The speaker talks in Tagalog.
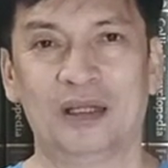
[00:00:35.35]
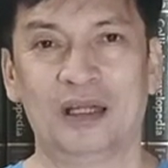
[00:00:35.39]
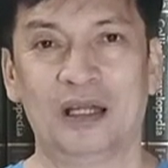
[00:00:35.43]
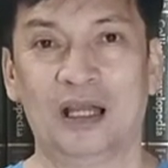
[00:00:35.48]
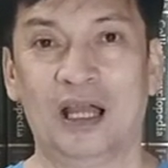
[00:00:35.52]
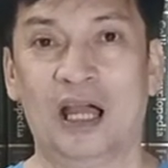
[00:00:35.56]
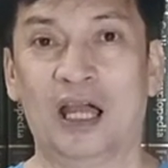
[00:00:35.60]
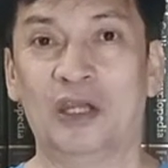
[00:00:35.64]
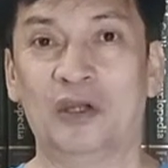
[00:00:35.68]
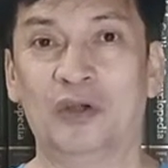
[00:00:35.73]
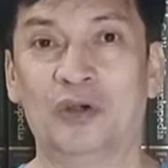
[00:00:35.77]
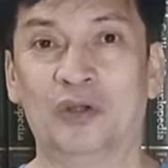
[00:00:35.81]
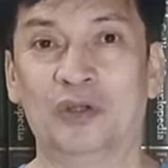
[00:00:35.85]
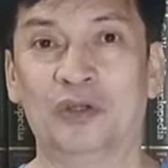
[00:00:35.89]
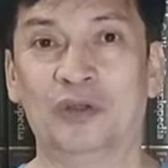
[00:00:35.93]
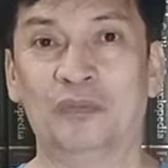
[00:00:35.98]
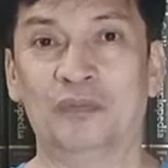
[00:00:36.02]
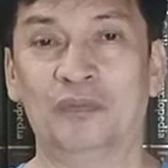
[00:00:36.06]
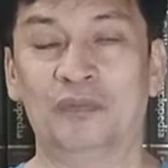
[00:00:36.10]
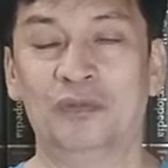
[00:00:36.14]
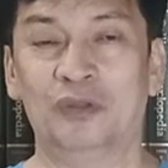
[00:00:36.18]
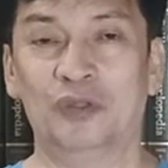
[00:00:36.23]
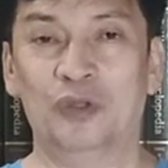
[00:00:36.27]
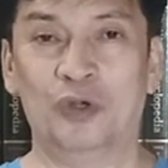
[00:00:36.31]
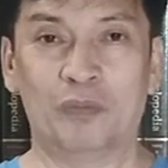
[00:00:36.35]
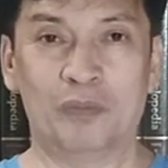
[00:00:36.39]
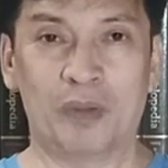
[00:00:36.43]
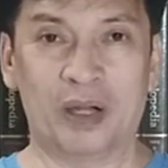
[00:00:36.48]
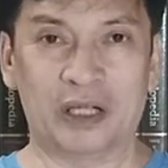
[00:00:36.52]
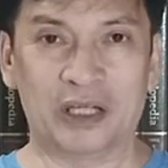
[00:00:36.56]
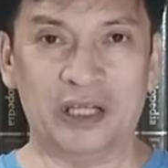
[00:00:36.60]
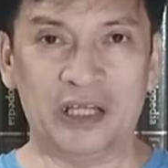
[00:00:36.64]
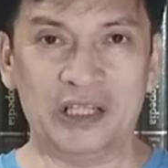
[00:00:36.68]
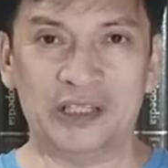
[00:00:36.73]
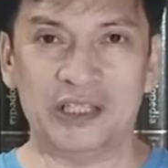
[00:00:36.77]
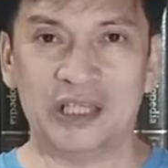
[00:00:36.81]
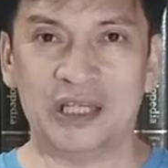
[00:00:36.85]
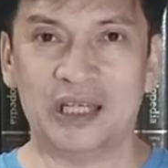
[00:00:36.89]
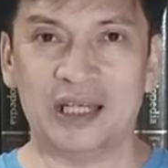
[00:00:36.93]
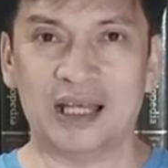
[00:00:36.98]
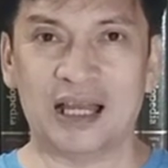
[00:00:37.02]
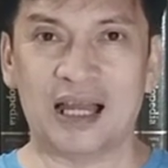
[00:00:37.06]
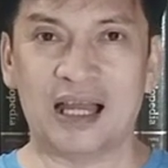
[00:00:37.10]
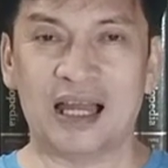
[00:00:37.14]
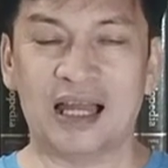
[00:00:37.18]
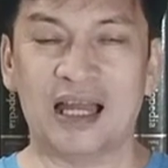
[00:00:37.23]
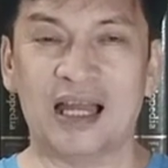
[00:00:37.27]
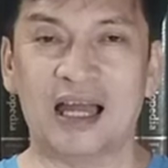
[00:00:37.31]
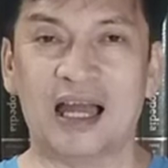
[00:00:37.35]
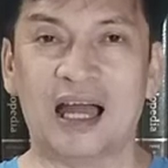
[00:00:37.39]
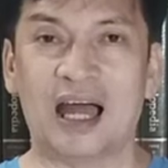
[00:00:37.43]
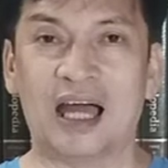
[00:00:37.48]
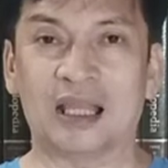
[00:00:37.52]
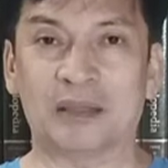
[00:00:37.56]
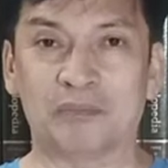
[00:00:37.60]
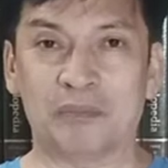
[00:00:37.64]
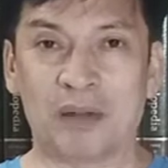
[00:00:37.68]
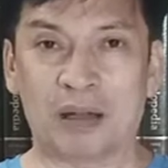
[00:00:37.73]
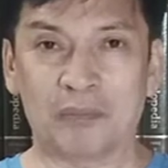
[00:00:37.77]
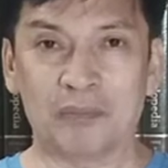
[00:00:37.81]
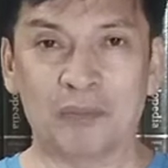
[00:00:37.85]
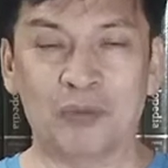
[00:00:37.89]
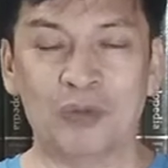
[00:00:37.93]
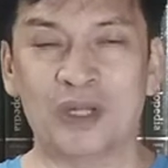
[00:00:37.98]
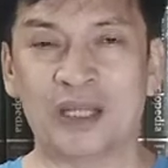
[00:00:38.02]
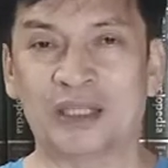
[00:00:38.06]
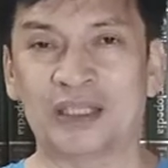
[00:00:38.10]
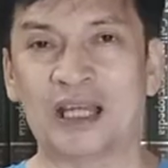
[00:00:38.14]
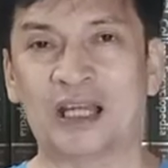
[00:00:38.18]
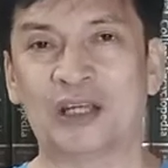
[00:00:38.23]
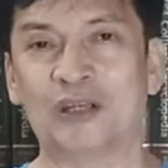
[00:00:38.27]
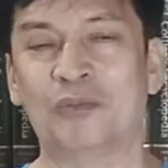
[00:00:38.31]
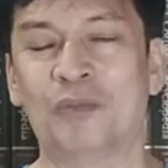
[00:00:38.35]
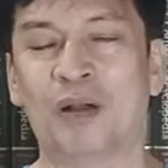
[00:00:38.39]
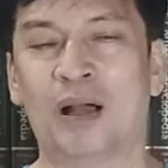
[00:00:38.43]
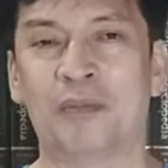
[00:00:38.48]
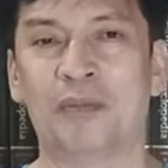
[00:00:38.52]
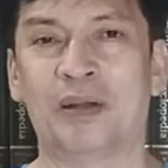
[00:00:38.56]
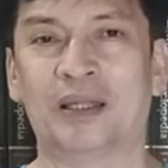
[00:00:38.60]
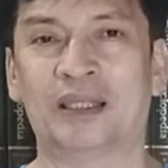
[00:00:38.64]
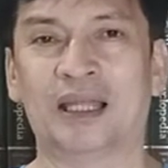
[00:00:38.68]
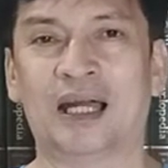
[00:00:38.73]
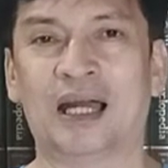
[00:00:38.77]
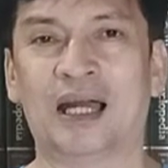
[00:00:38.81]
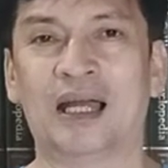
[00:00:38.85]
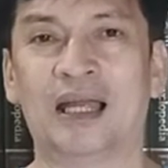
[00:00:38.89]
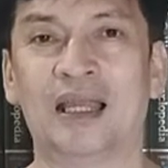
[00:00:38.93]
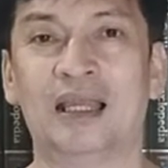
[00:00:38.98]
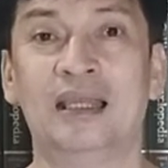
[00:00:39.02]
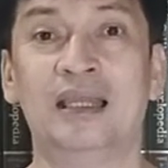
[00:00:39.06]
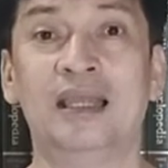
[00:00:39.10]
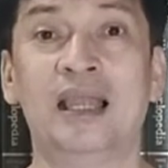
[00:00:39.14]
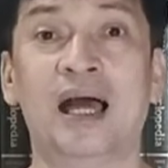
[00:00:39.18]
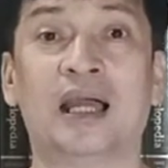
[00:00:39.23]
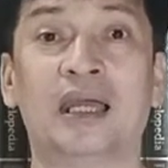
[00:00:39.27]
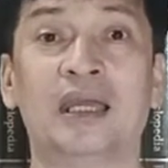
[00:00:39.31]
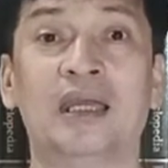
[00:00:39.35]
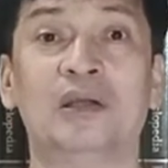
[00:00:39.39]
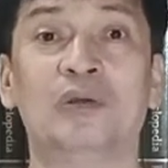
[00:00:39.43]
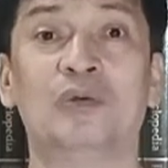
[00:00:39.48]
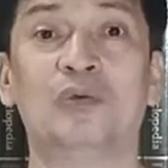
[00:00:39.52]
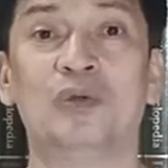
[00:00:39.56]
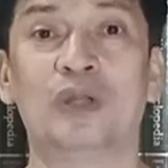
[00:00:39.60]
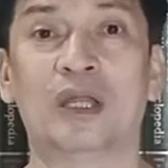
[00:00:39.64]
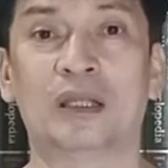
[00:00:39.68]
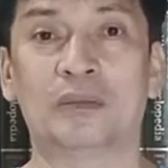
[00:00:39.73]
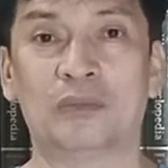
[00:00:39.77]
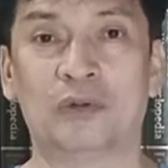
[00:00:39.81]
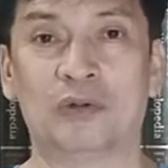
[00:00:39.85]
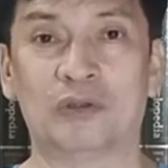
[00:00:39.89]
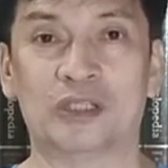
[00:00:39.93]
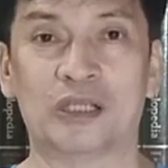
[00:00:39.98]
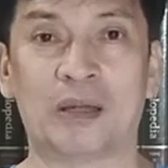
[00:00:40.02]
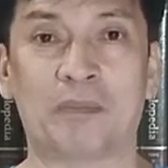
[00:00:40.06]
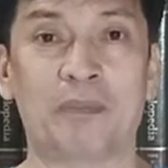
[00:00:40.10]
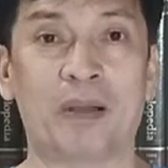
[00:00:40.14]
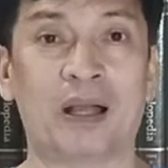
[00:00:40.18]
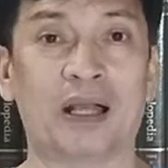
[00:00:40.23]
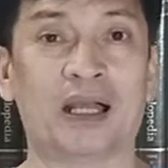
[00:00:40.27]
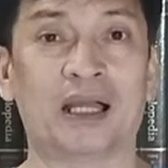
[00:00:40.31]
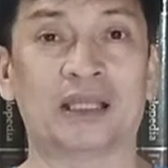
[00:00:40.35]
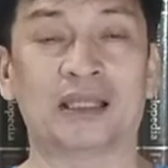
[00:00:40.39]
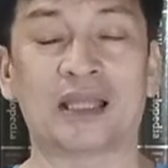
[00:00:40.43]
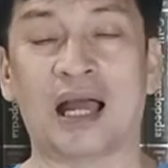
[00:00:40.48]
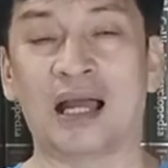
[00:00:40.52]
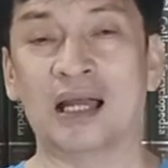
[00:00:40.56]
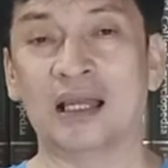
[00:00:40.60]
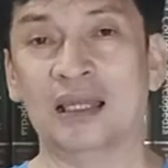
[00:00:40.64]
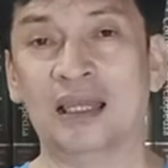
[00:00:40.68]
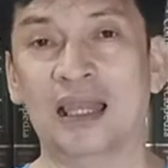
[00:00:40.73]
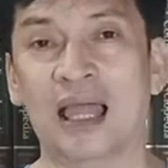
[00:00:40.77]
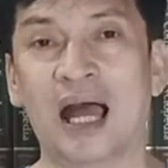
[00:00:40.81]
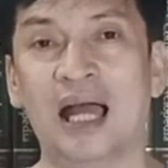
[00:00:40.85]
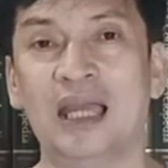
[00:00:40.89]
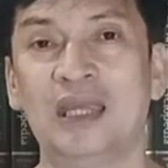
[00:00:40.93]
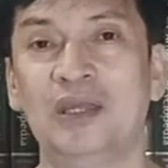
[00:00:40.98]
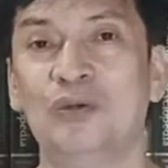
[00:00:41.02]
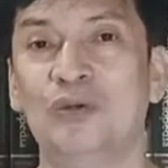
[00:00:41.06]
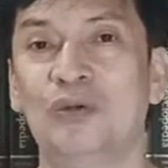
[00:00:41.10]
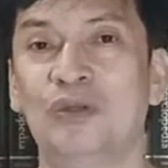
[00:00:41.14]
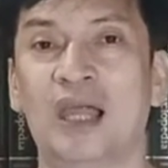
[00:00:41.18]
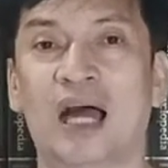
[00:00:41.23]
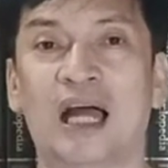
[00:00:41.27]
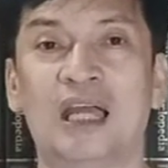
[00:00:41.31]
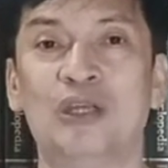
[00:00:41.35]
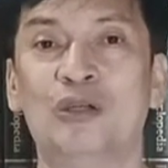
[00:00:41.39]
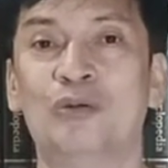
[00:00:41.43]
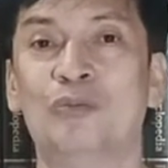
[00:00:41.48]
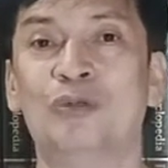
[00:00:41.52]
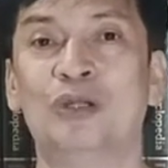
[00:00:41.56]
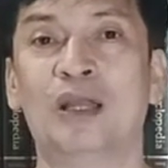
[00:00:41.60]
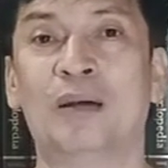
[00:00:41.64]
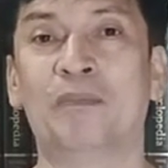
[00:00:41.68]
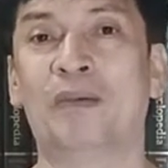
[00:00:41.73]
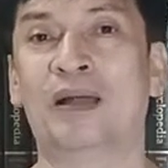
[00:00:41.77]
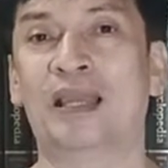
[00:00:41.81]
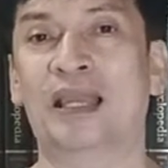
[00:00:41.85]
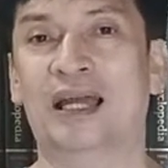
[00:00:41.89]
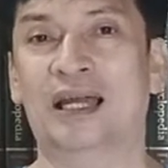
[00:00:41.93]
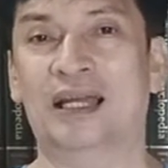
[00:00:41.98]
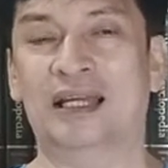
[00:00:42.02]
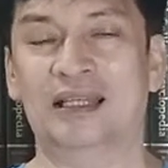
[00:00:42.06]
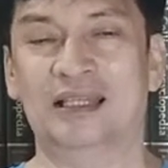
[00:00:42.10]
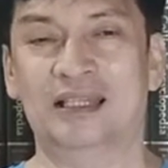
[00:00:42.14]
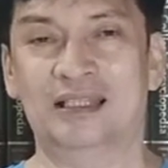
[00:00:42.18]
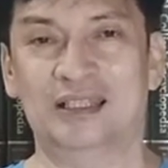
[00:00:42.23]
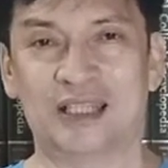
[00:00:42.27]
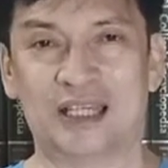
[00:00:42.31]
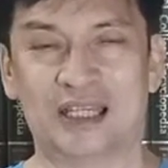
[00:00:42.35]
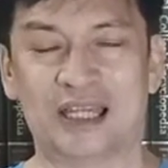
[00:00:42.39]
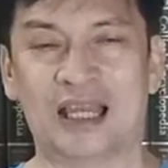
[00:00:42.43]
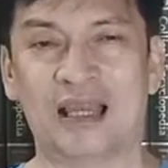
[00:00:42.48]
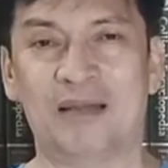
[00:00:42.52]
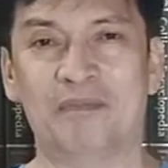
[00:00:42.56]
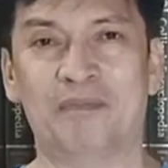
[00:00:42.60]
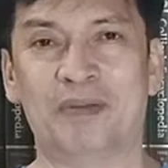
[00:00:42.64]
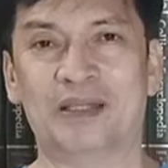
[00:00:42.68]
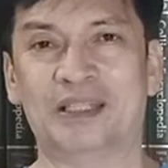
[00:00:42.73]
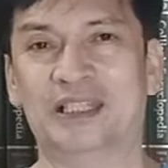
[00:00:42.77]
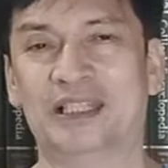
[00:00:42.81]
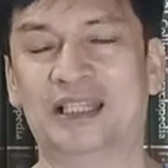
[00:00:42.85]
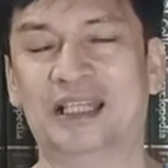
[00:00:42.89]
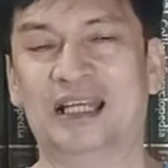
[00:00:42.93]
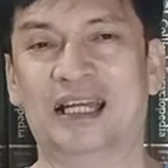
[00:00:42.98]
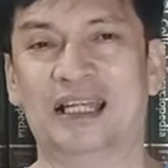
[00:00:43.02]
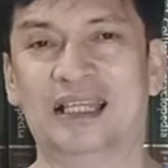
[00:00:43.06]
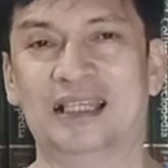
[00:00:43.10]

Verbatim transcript: Ngayon, nung magising ka at magbulat ng iyong mga mata, laking gulat mo sapagkat ang layo-layo mo na pala sa dalampasigan.